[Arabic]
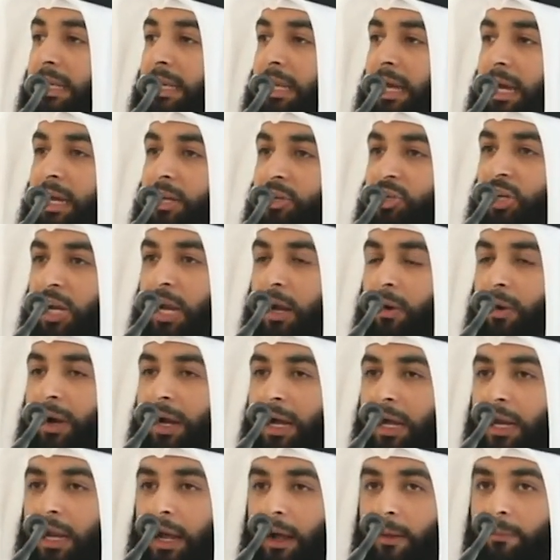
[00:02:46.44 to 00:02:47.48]
الله جل
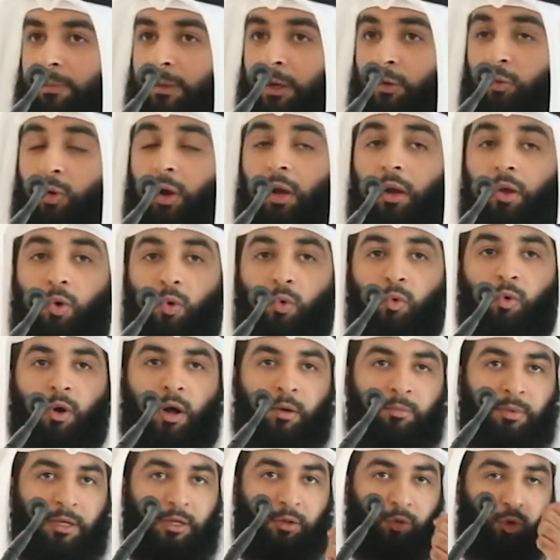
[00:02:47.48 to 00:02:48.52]
وعلا
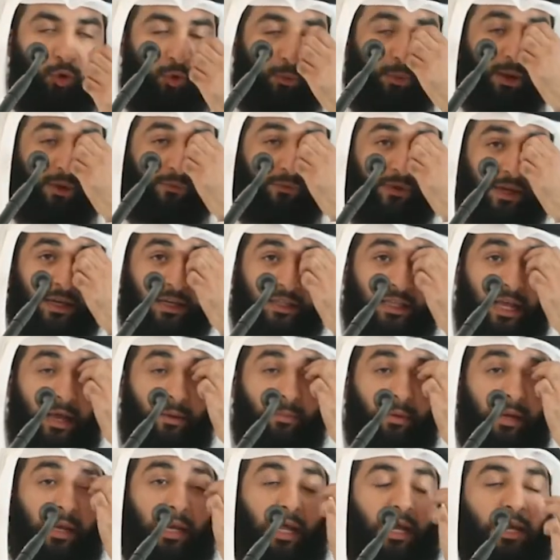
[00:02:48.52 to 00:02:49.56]
والقوة مطلوبة في
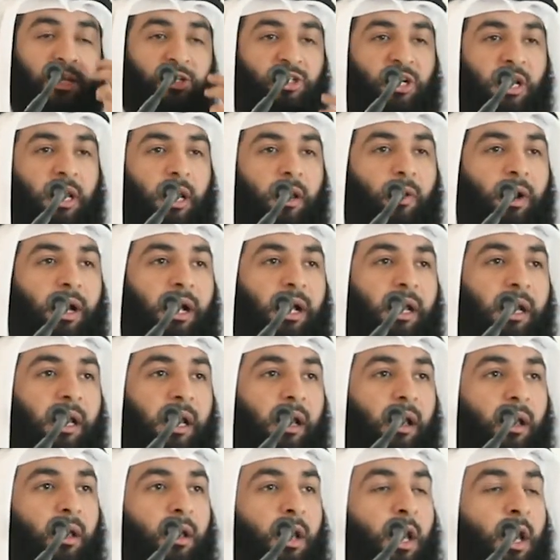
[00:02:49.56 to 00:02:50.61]
كتاب الله جل
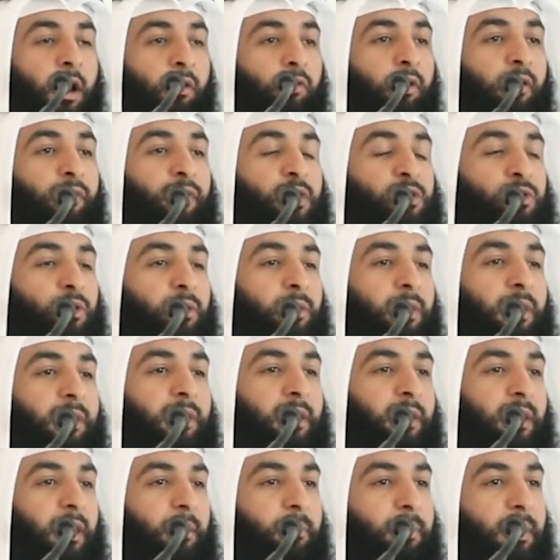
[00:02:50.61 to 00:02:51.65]
وعلا وفي سنة
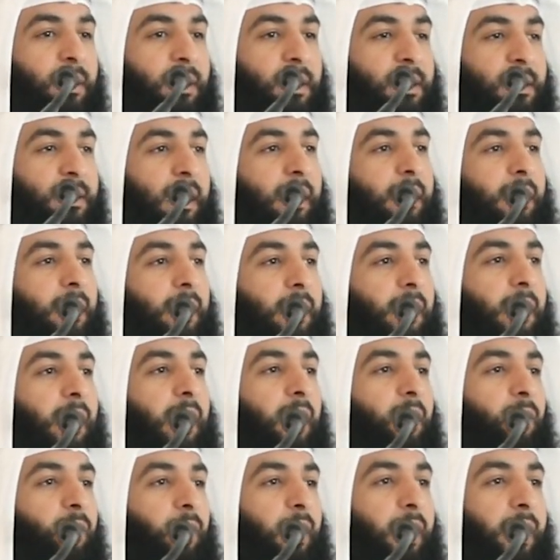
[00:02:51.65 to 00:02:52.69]
النبي صلى
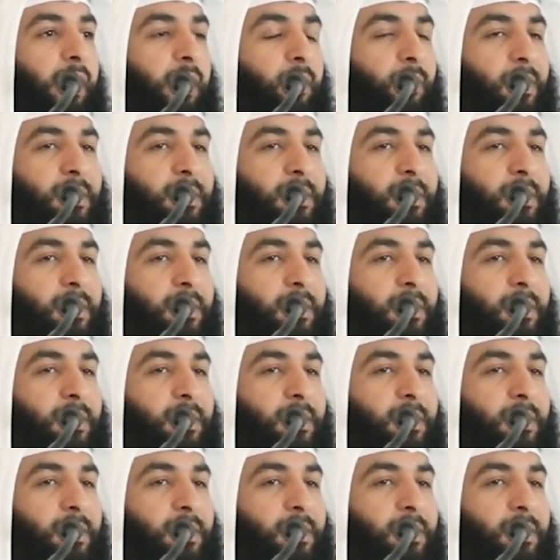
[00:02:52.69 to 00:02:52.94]
الله عليه